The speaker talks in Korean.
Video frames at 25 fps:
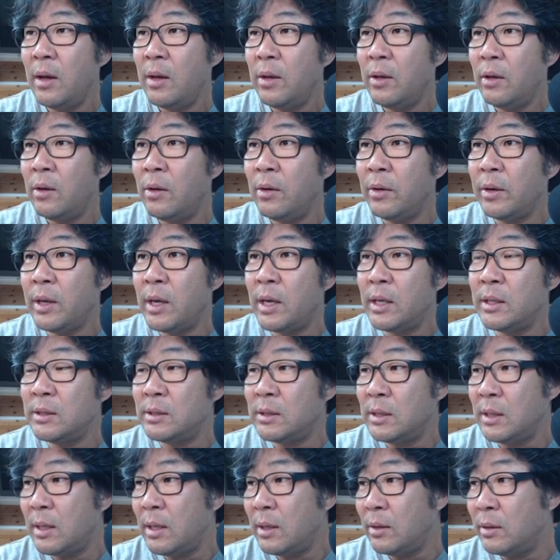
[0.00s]
여기에
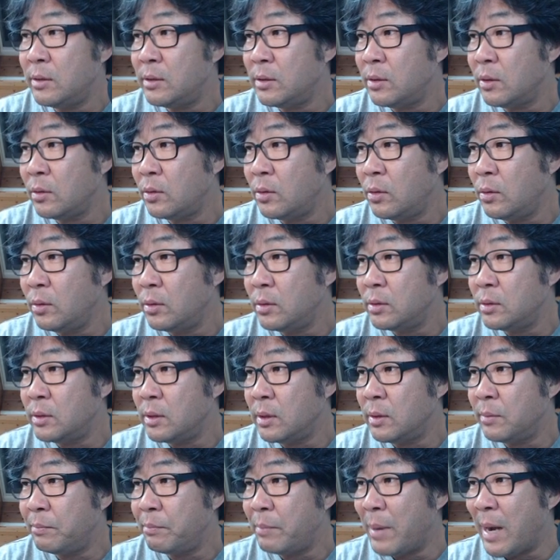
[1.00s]

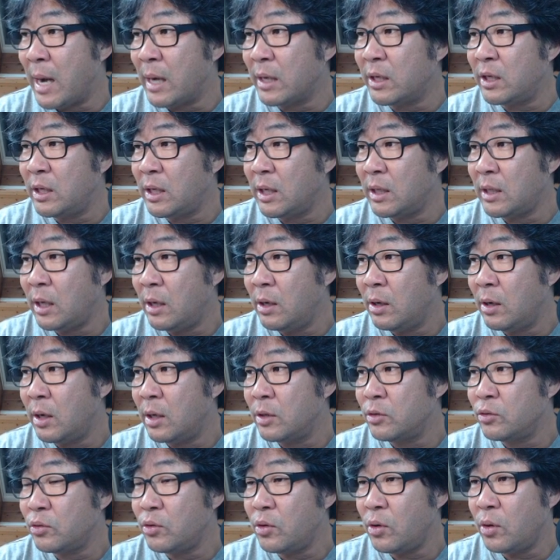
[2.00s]
이제 바퀴가
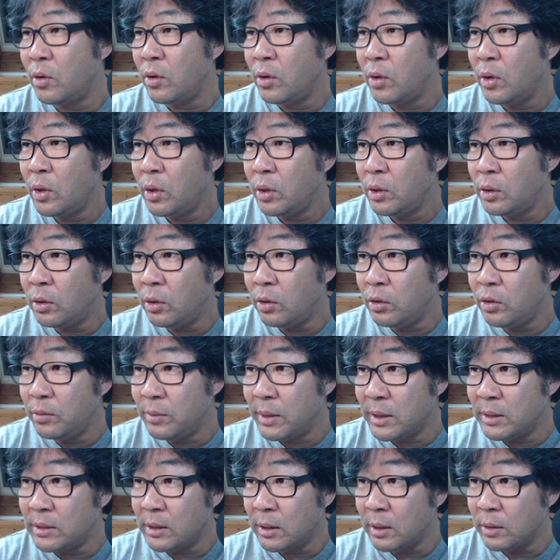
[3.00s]
달려가지고, 여기도
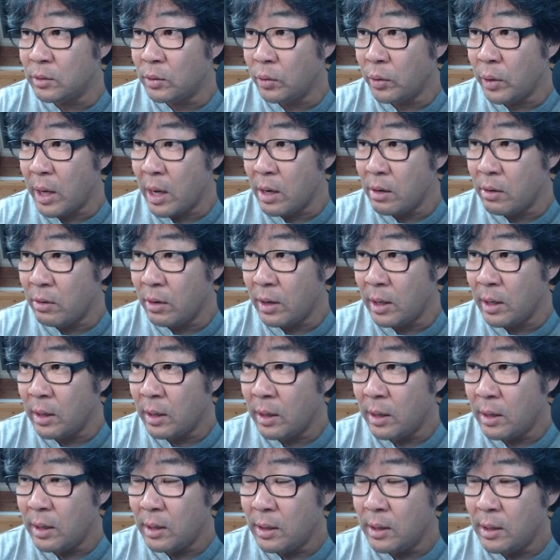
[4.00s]
마찬가지고 행거가
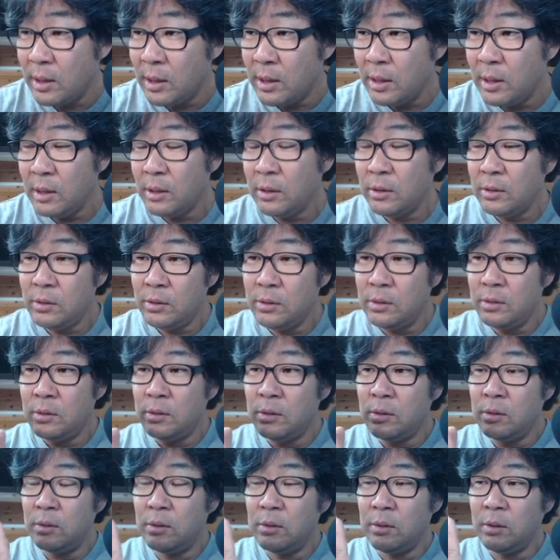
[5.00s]

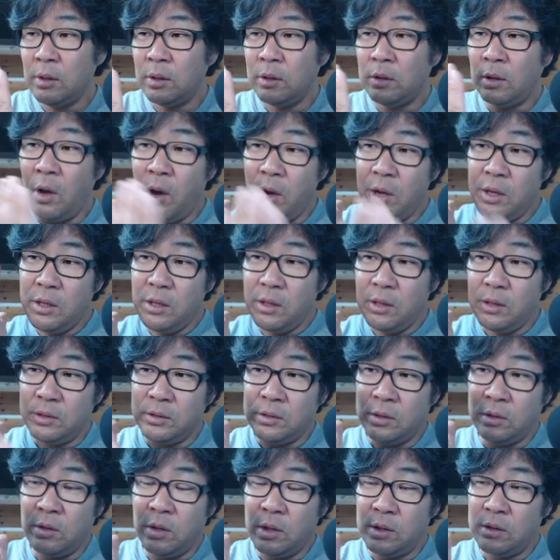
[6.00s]
떠 있는
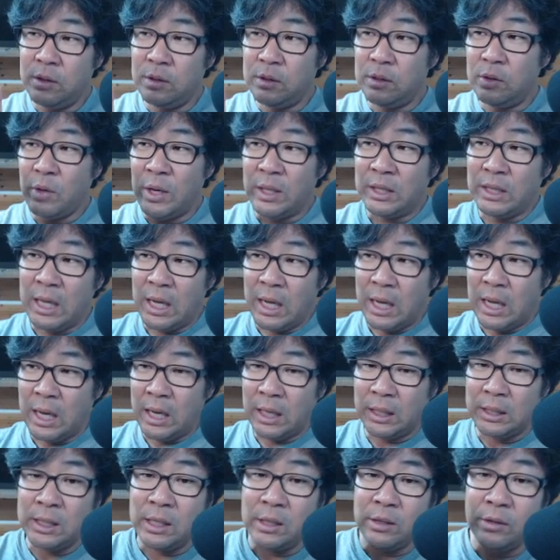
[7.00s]
거죠. 떠서 이제 왔다
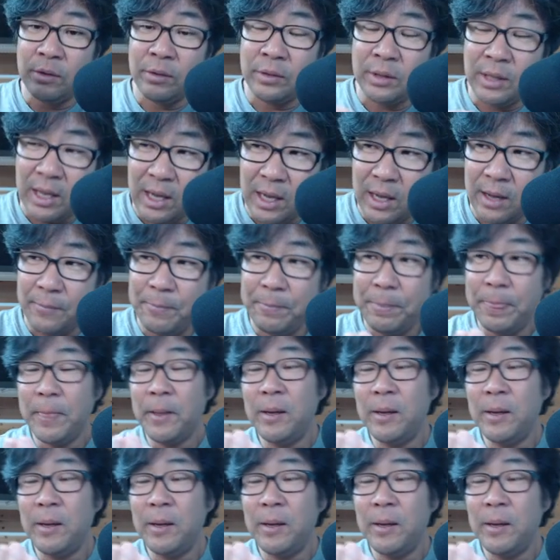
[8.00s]
갔다 하는 건데,